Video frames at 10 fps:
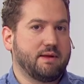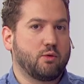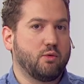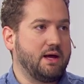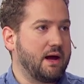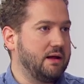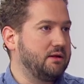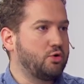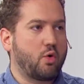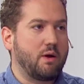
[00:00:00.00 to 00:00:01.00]
adjudicarle a
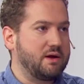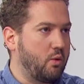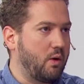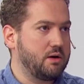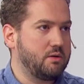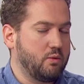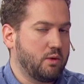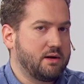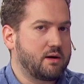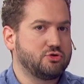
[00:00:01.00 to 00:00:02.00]
TikTok o a,
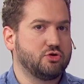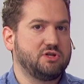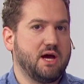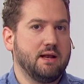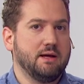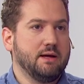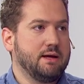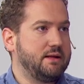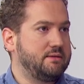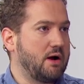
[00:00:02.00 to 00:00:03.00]
cualquier red social este,